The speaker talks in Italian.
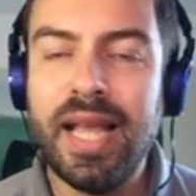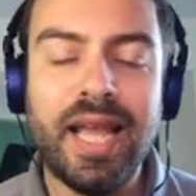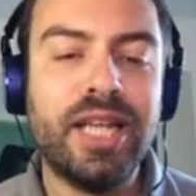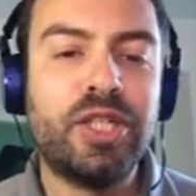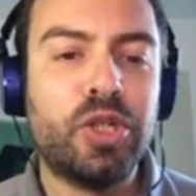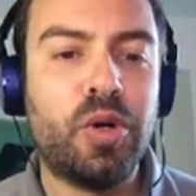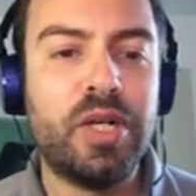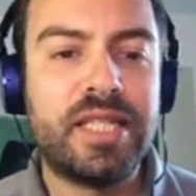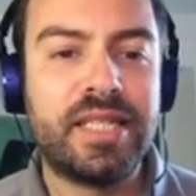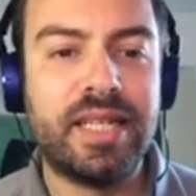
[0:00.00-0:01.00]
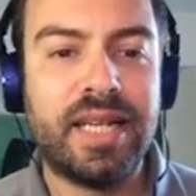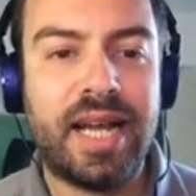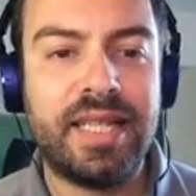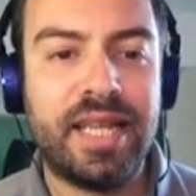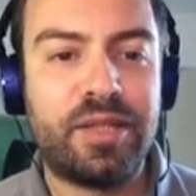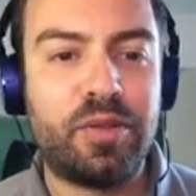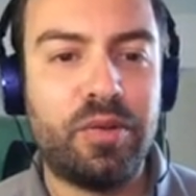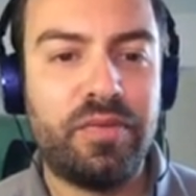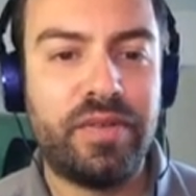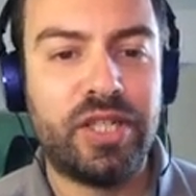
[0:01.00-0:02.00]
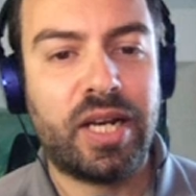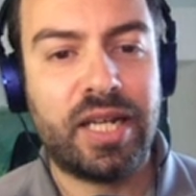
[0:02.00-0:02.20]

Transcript: Eh, Scholz ha detto invece